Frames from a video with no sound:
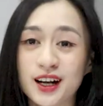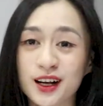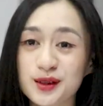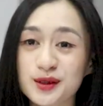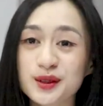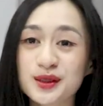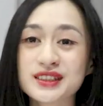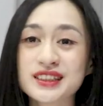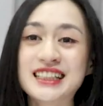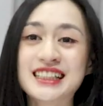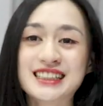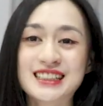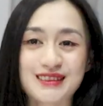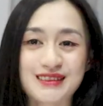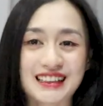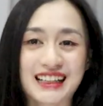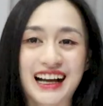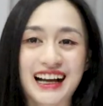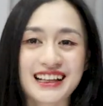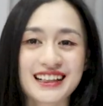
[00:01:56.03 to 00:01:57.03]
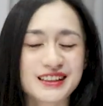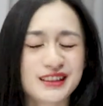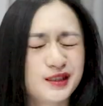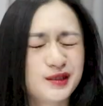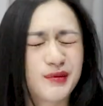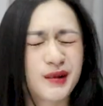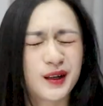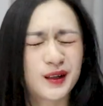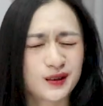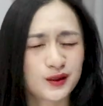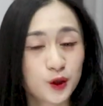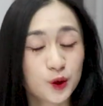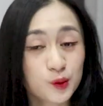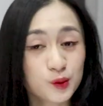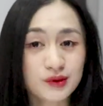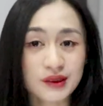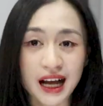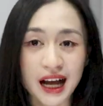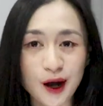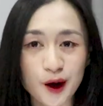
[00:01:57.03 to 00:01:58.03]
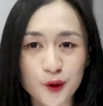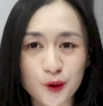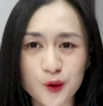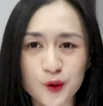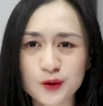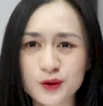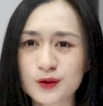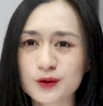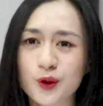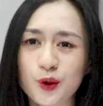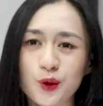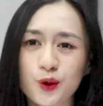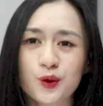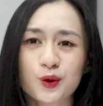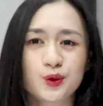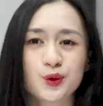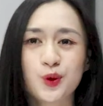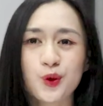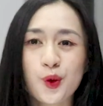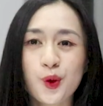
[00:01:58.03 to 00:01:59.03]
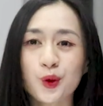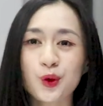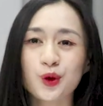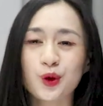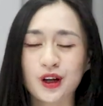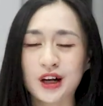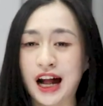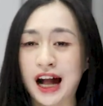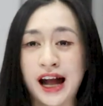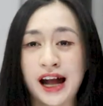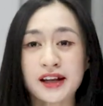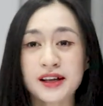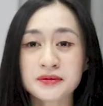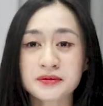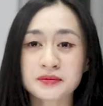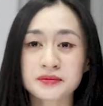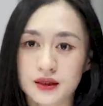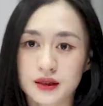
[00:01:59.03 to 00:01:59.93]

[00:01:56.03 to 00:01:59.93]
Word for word: không có gì trong tay, nhưng mà lúc nào cũng vô cùng thu hút con gái.